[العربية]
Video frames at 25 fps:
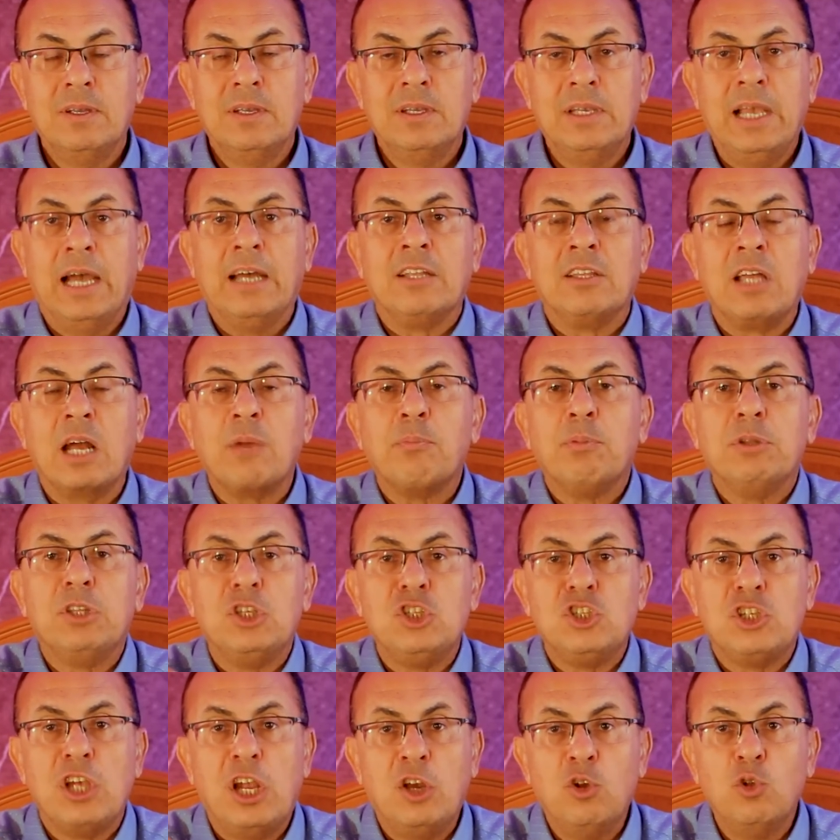يعني ضربة
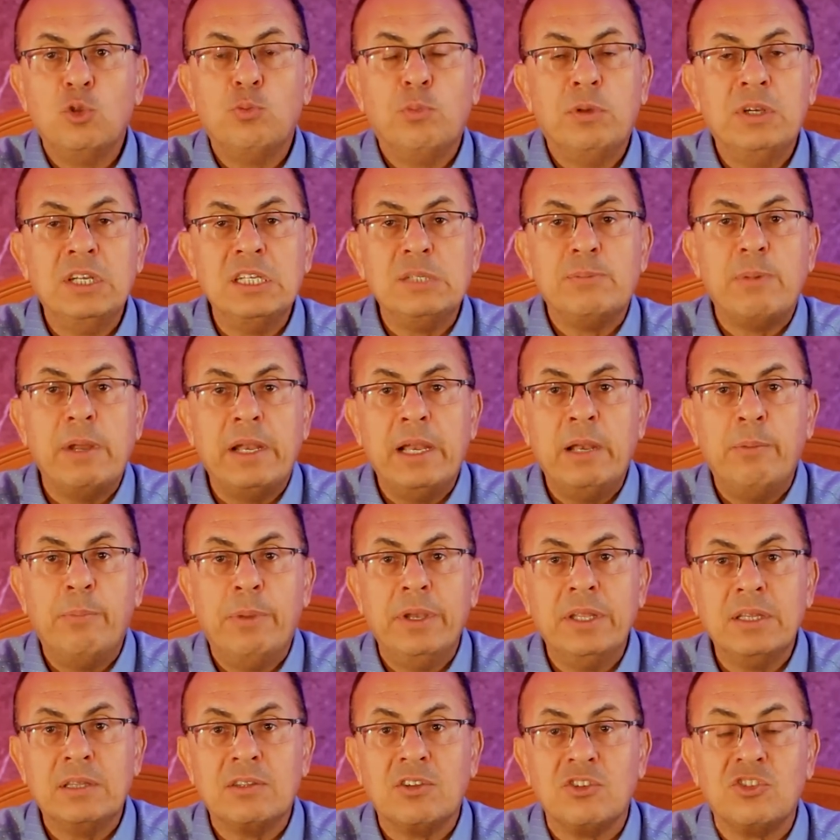الشلوت بالنسبة
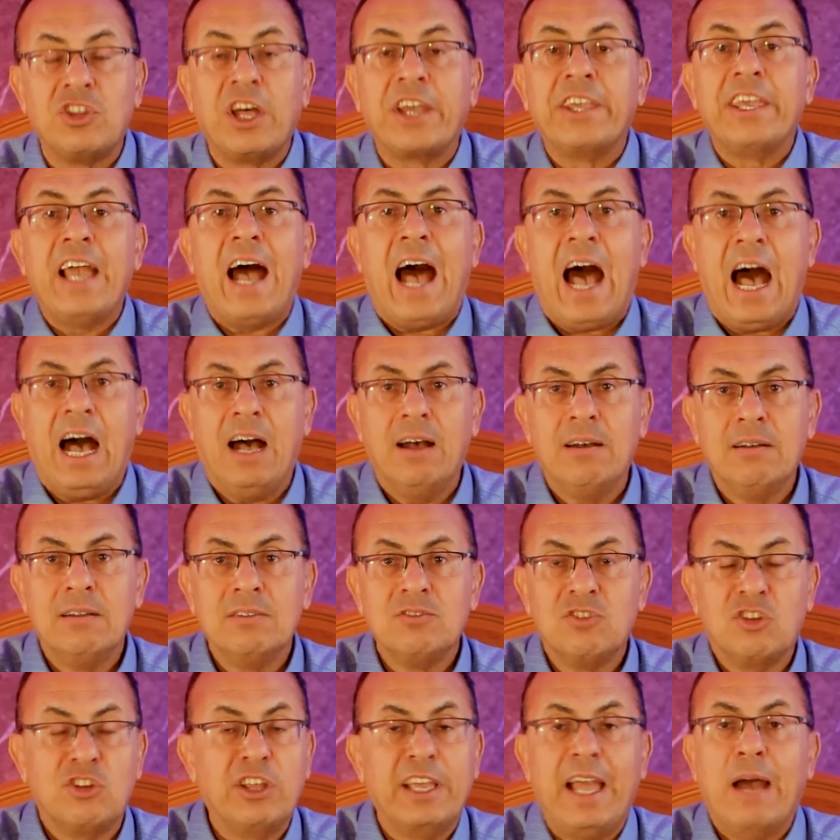للبنت تضيعها
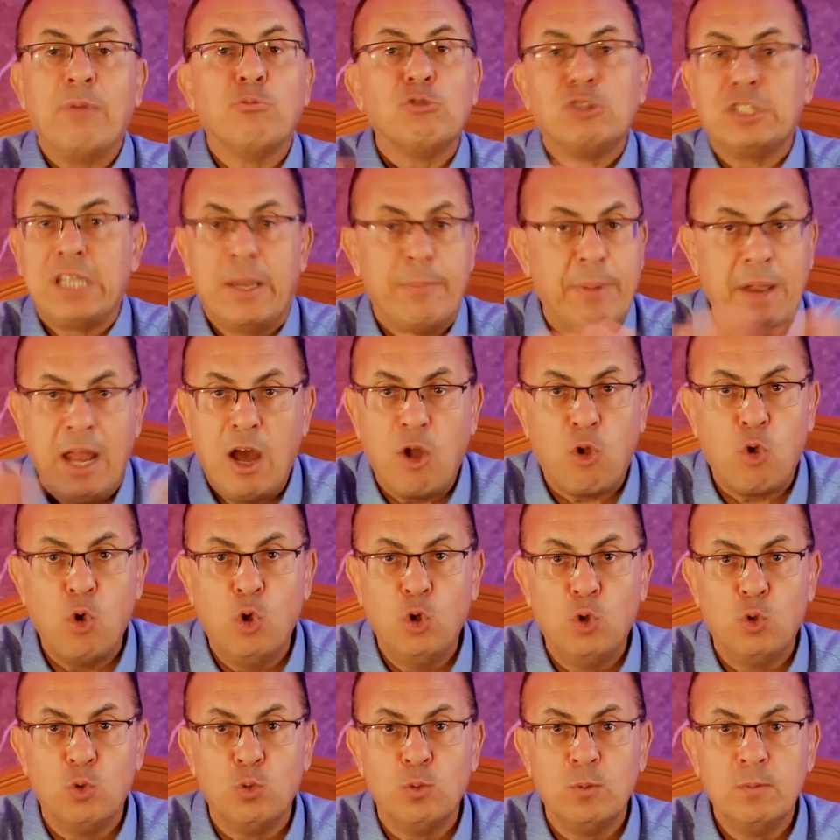تضيع مستقبلها
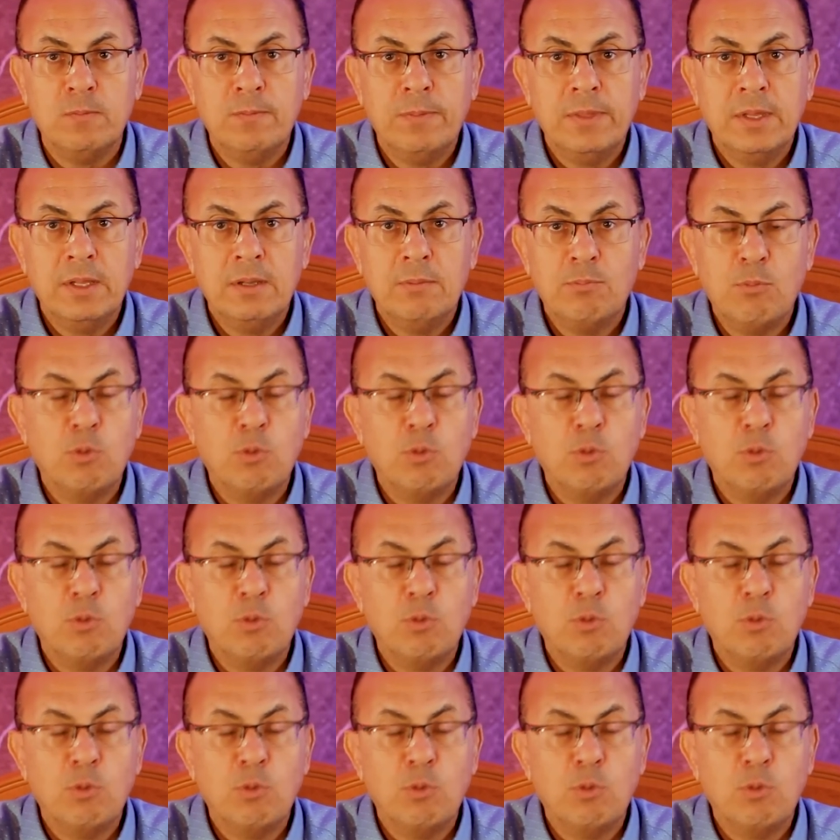كله